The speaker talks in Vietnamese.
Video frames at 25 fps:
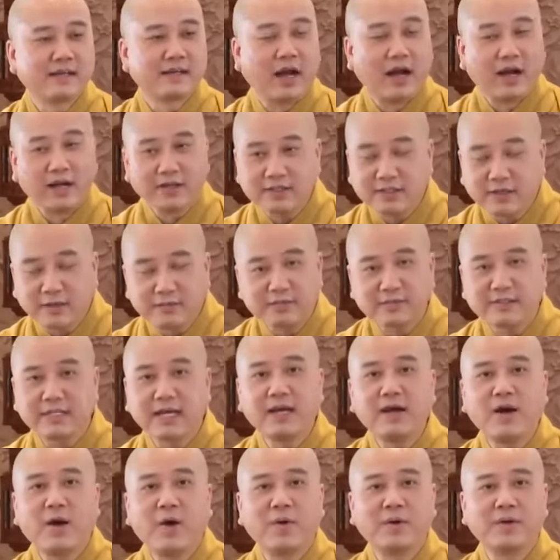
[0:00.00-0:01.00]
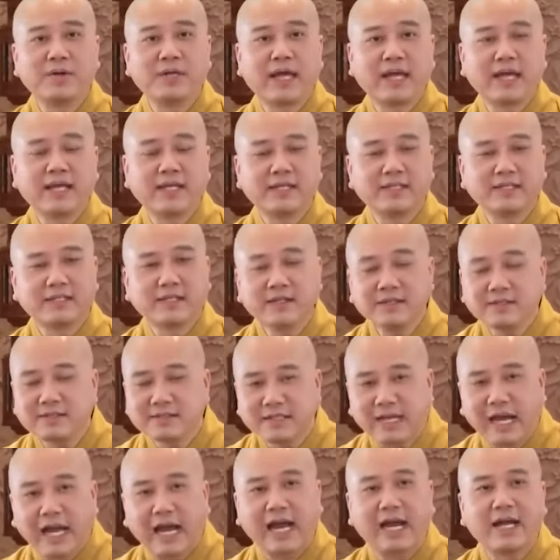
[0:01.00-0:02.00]
ở trong xã hội này tất
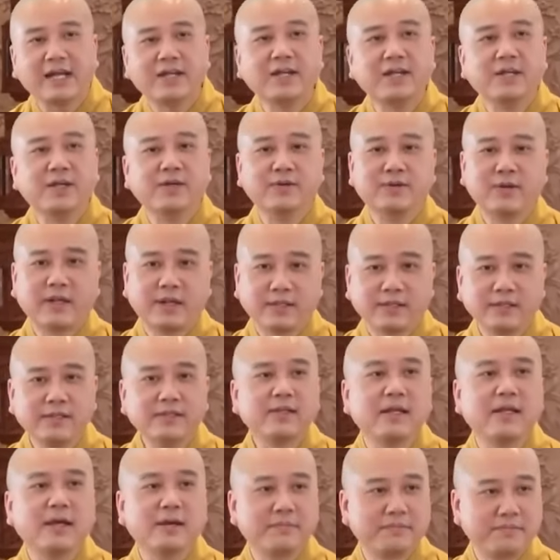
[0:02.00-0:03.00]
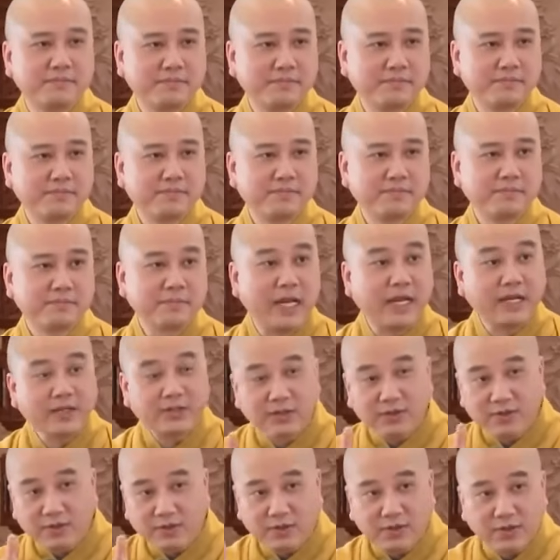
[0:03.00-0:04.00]
cả đều là thứ lớp để
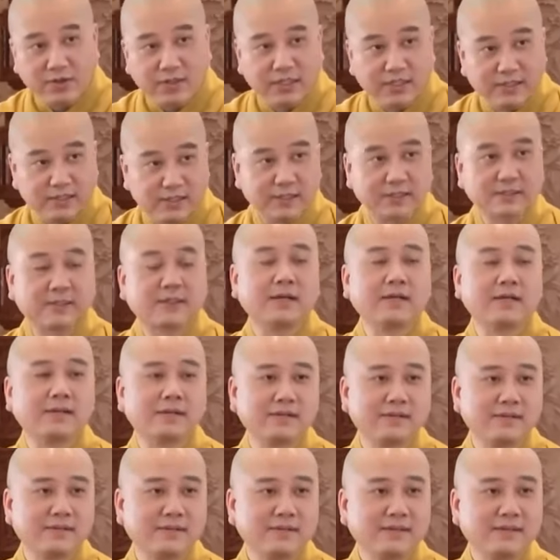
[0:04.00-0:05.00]
cho nó có cái trật tự